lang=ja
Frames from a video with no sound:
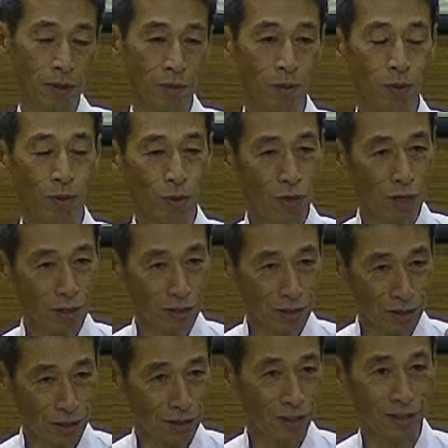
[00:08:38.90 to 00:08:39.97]
でも粉に
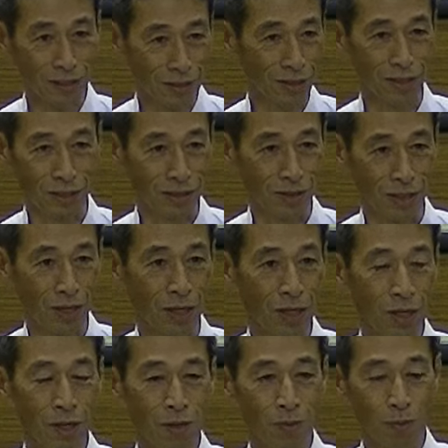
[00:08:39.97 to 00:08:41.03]
しただけじゃですね
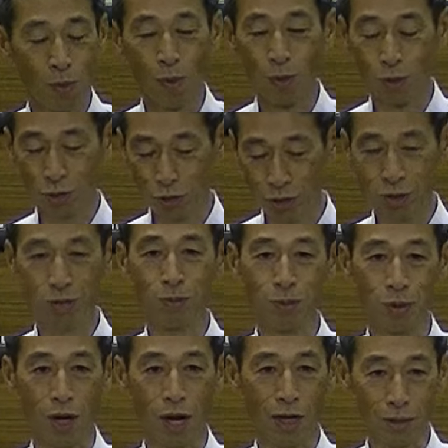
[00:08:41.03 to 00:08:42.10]
もう水
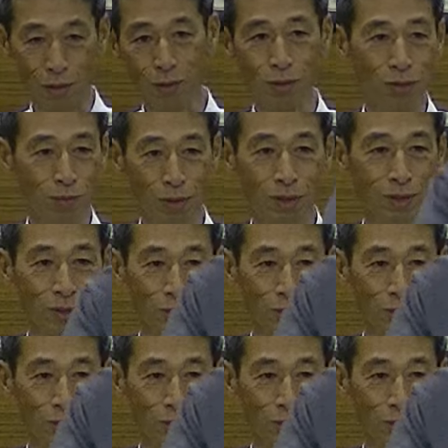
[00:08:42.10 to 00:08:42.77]
分あっという間に